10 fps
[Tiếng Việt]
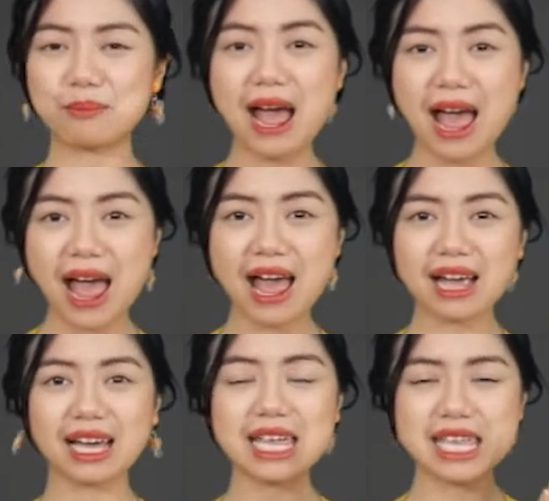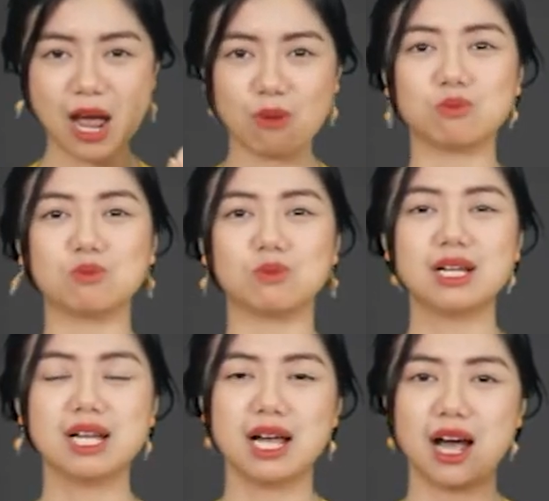ba cái dòng
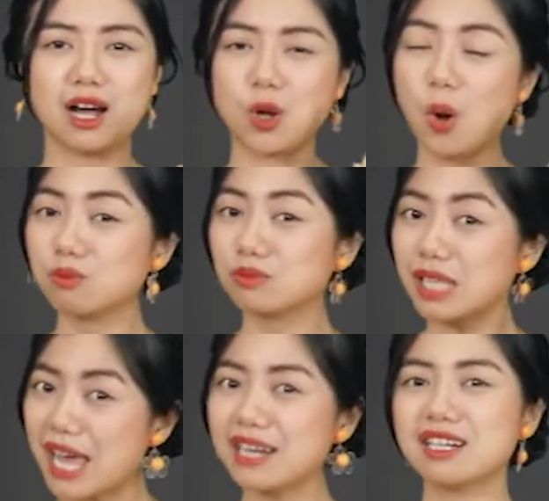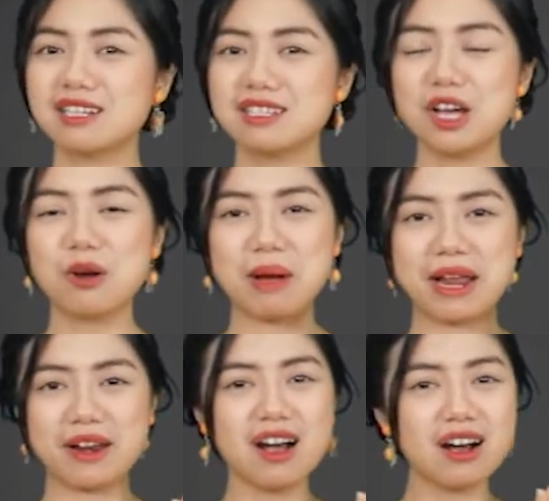à, cùng tên nhưng mà
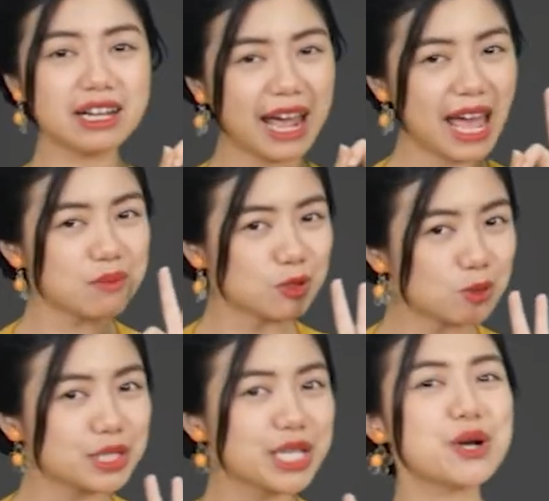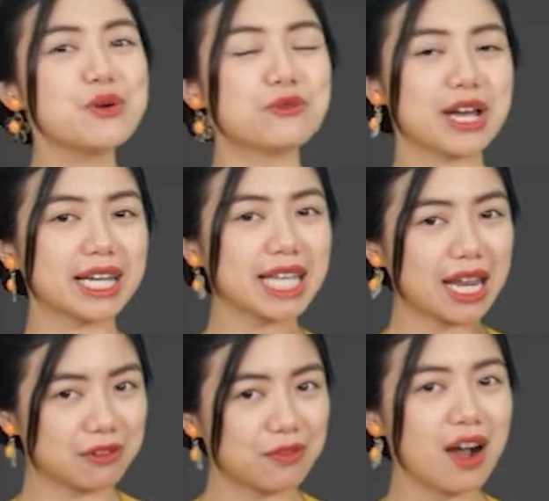nó hơi khác một chút xíu về cái
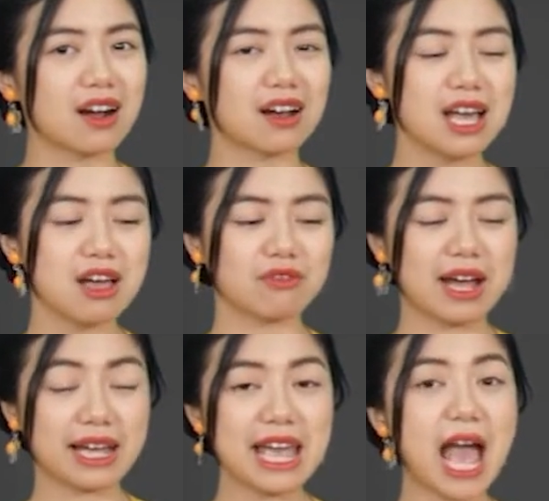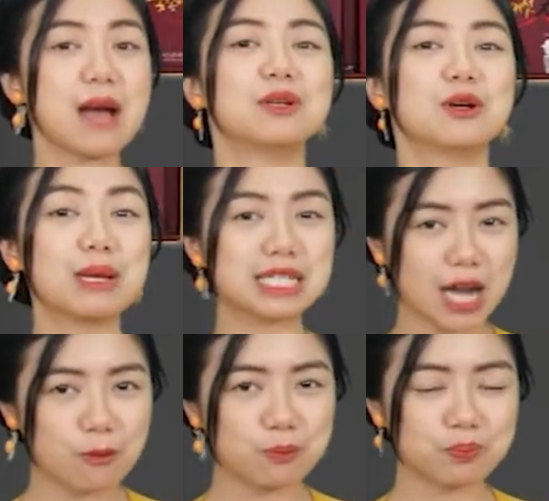thành phần và cái hàm lượng bên
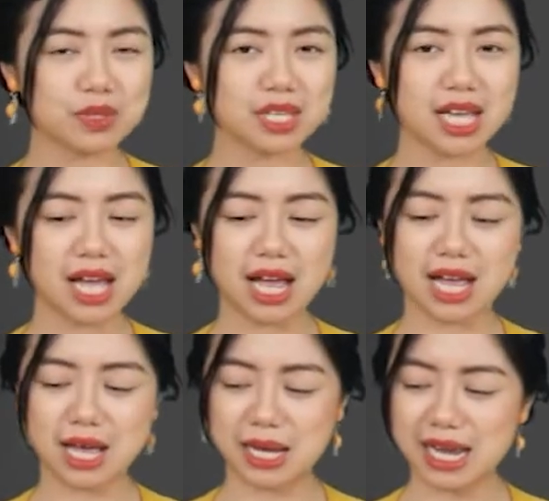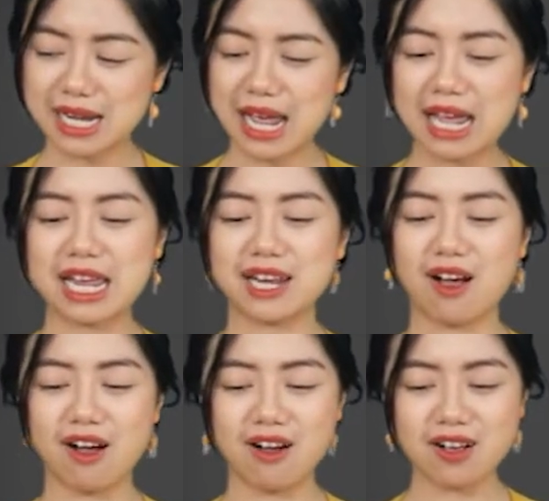trong à, cái này
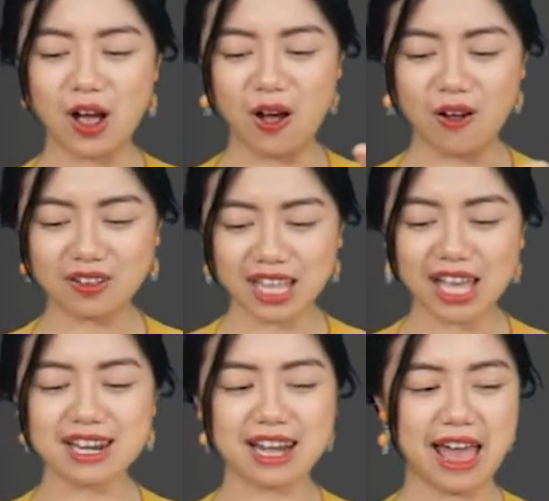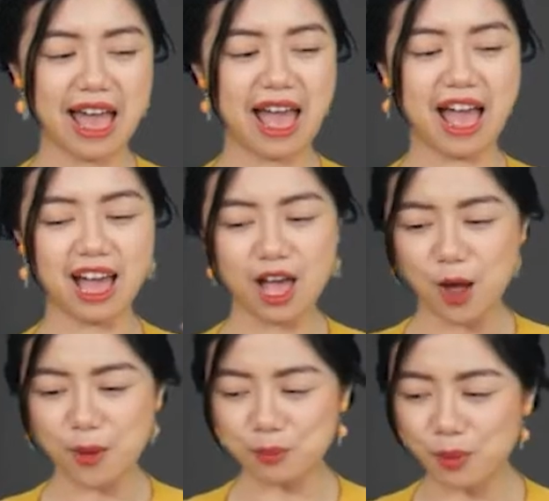nó có tên là
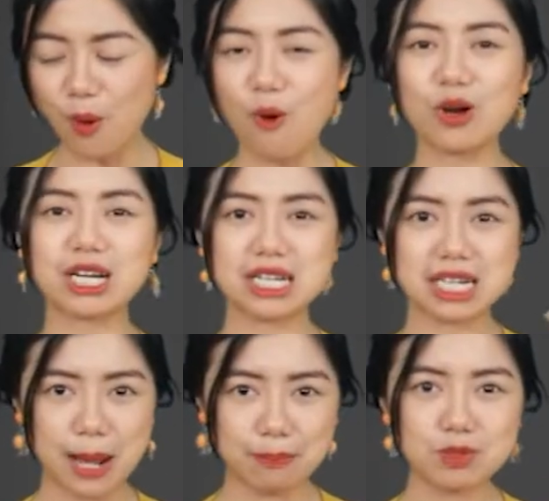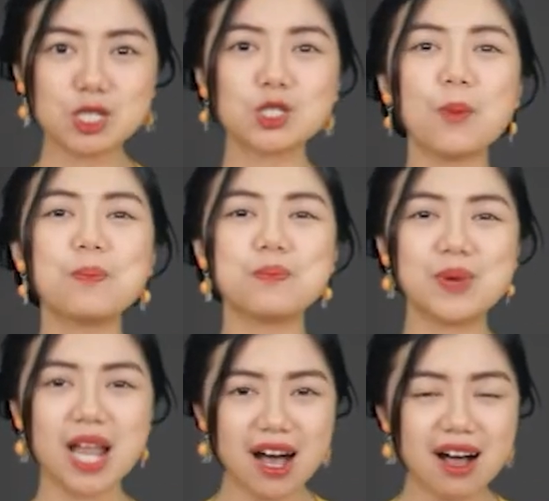bột nấm súp
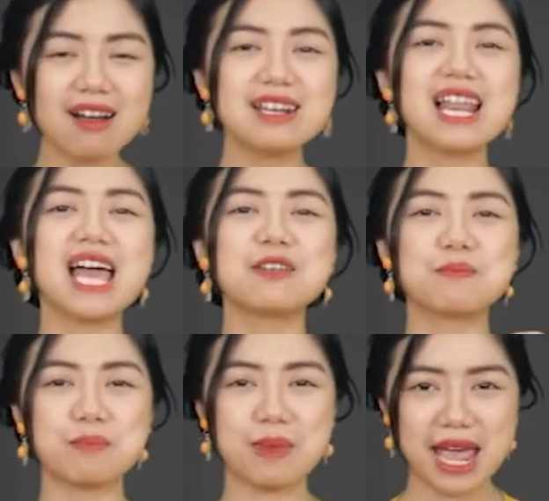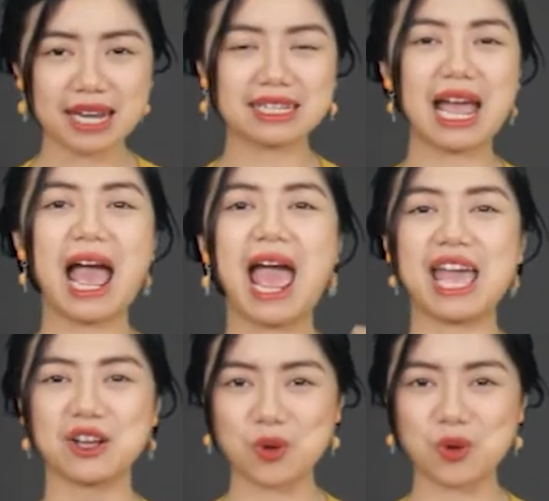lơ lên men Hàn